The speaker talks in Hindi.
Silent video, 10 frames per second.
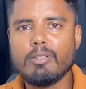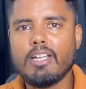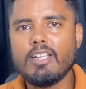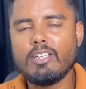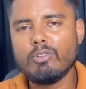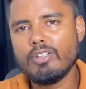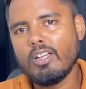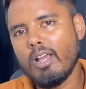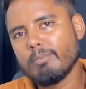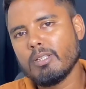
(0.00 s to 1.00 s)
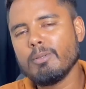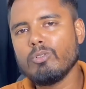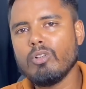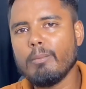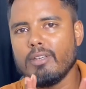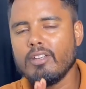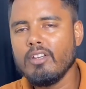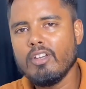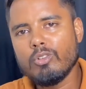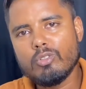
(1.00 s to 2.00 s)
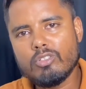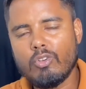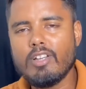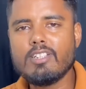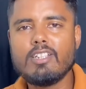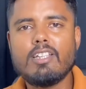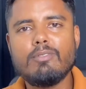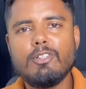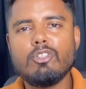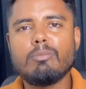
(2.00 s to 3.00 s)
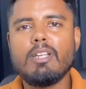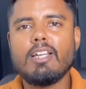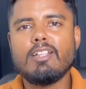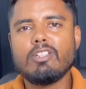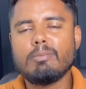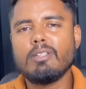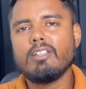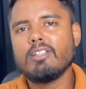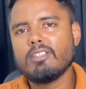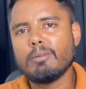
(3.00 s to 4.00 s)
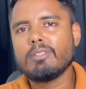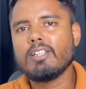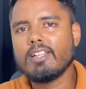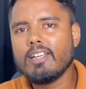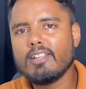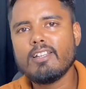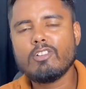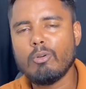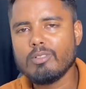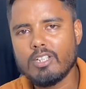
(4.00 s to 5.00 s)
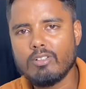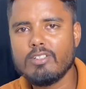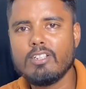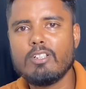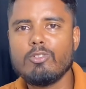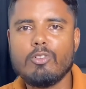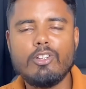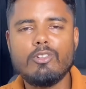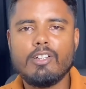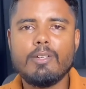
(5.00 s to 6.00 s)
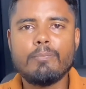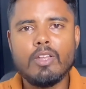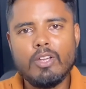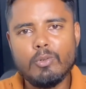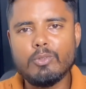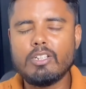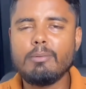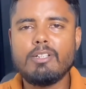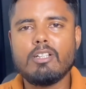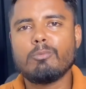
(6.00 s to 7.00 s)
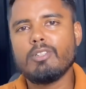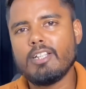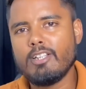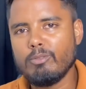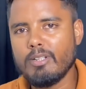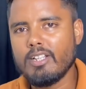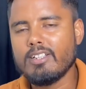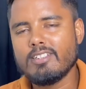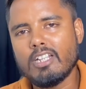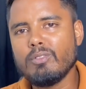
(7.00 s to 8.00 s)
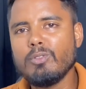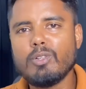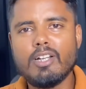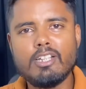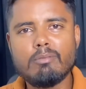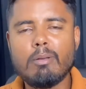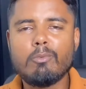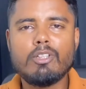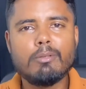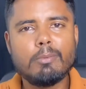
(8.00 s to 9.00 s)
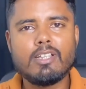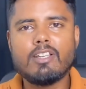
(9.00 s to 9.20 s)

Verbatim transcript: बताएंगे क्योंकि आप सभी को अभी कुछ कॉइन्स की ही वीडियोस मिलेंगे जिसमें सबसे रेयर रेयर कॉमन सर्कुलेशन के जो कॉइन होंगे उनके वीडियोस आपको देखने को मिलेंगे साथ ही वीडियो के अंत में आपको ये भी पता